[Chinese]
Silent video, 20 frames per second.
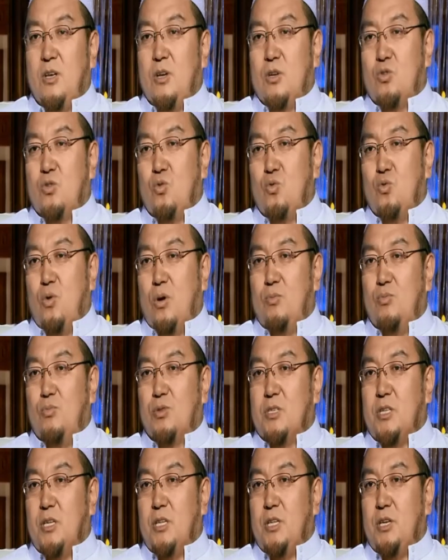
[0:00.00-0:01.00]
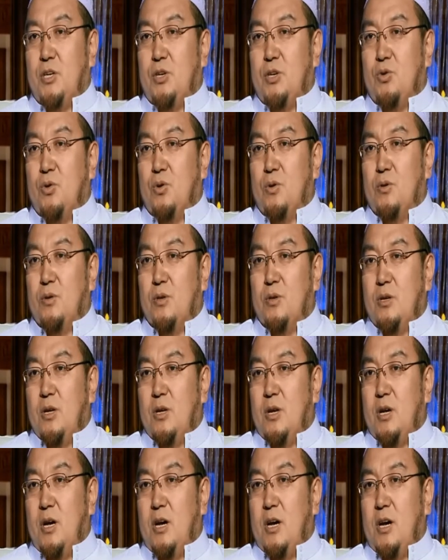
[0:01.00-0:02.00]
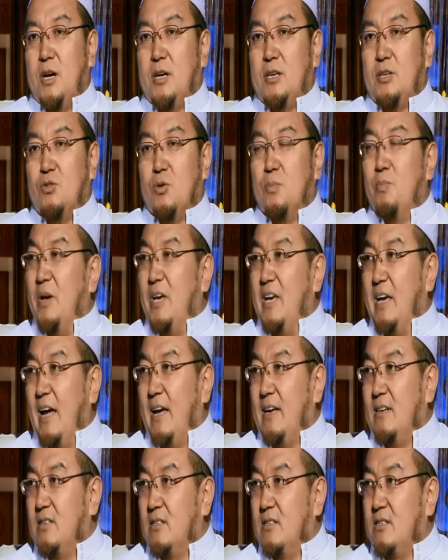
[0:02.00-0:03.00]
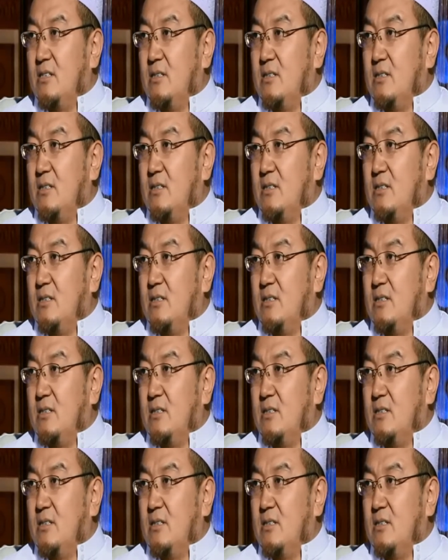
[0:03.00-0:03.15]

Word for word: 中国穆斯林的一种，呃，一种悲哀。这是，